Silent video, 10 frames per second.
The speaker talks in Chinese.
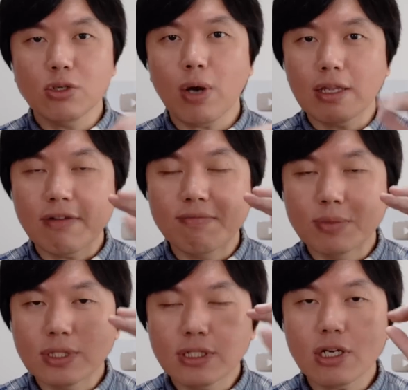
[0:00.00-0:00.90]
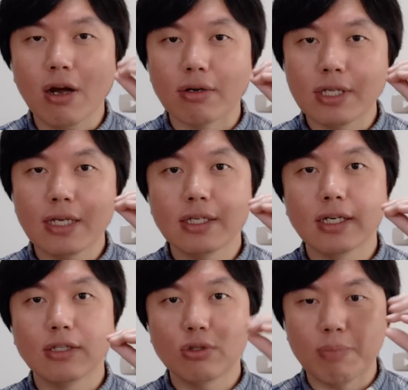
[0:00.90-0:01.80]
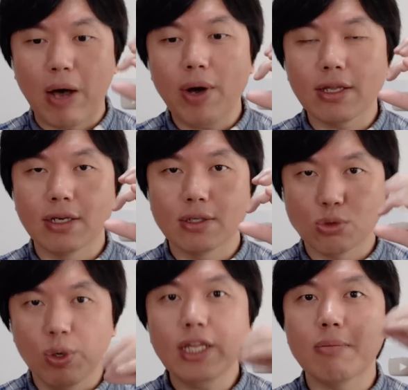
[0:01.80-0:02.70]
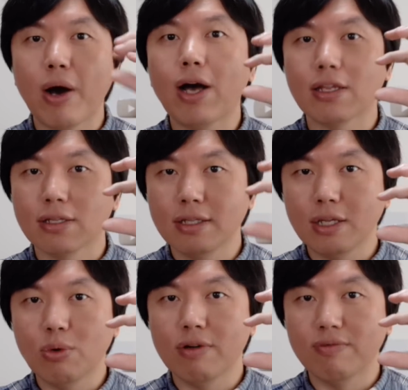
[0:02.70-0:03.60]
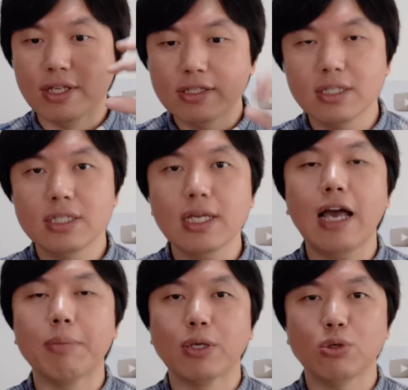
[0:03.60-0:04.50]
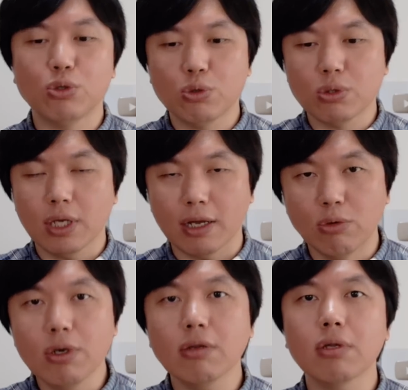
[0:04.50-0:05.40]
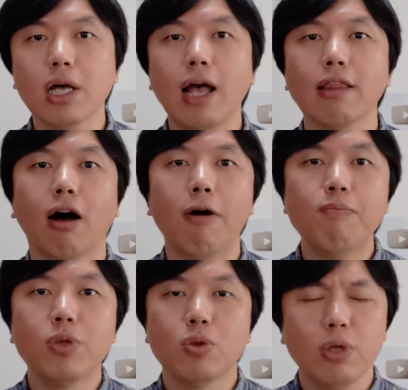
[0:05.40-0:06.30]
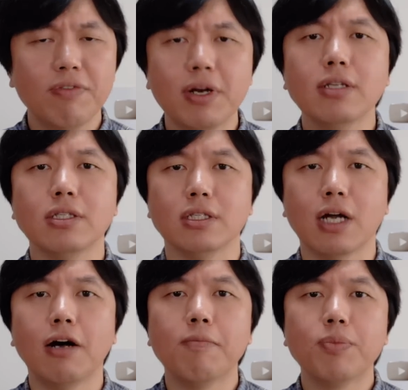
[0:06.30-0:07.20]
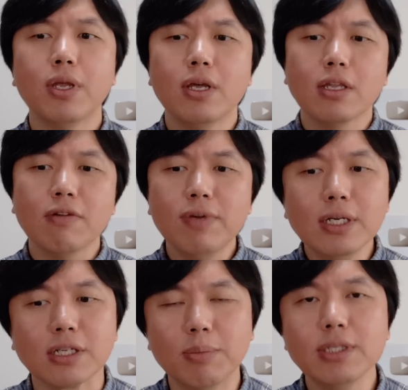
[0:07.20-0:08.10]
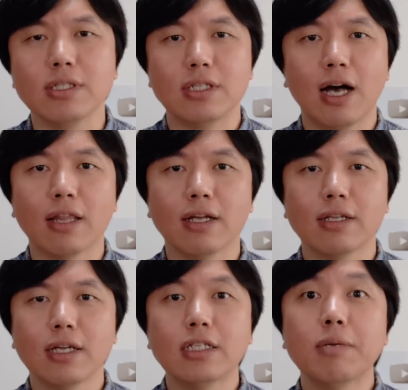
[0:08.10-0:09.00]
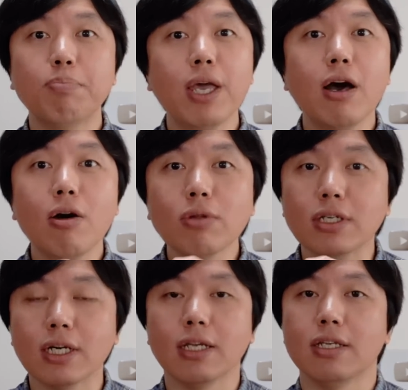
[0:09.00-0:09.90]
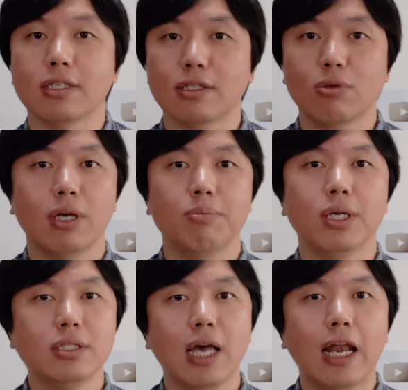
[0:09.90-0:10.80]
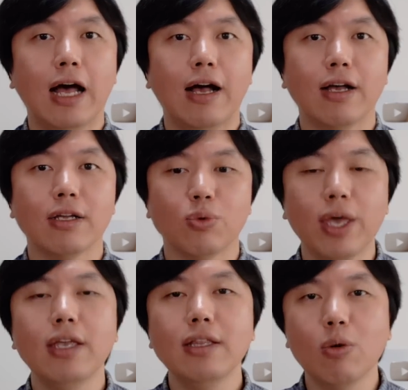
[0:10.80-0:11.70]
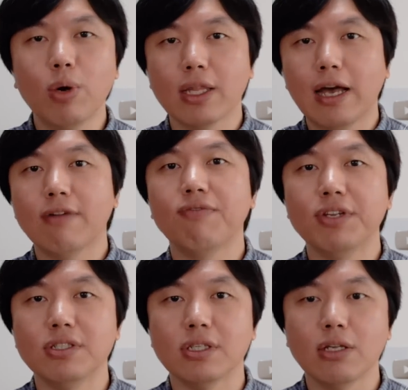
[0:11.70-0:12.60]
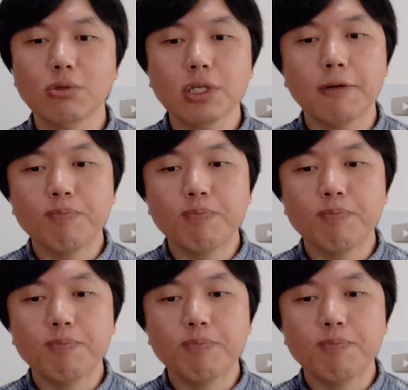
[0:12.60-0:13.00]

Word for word: 句话他正好在这个就是马化腾所谓的马化腾的那段文字下面，所以很多人都能看到，所以他非常紧张。他为什么紧张呢？那这背后的这个意思就很明显了。原因呢，我给大家分析一下，就是